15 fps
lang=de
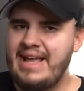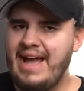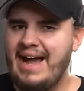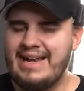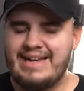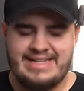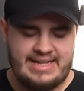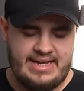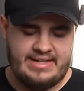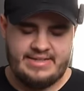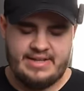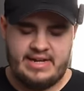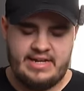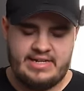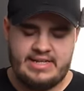Alles
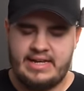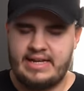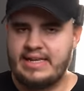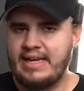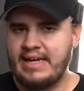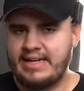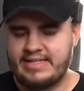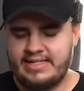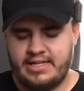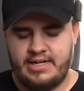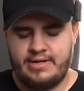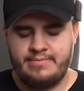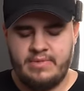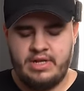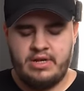andere ist eigentlich
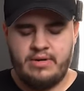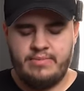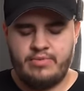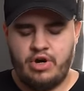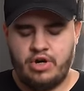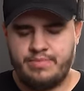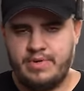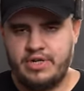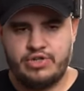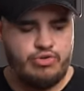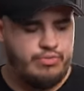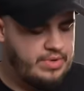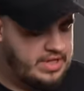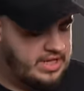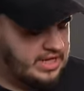extra, braucht man nicht
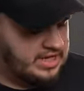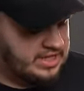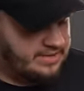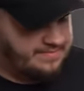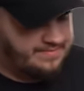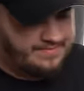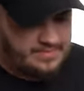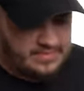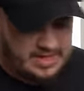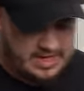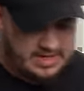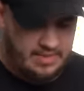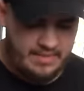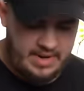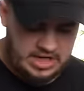unbedingt,
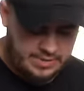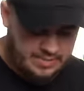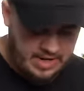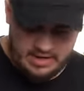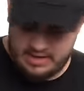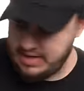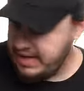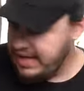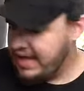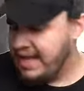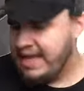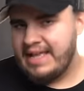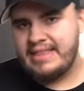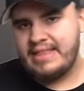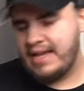ist aber manchmal
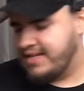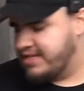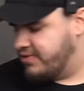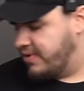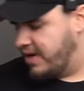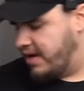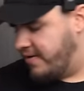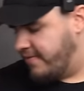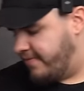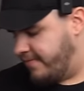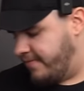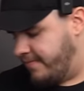nice to have.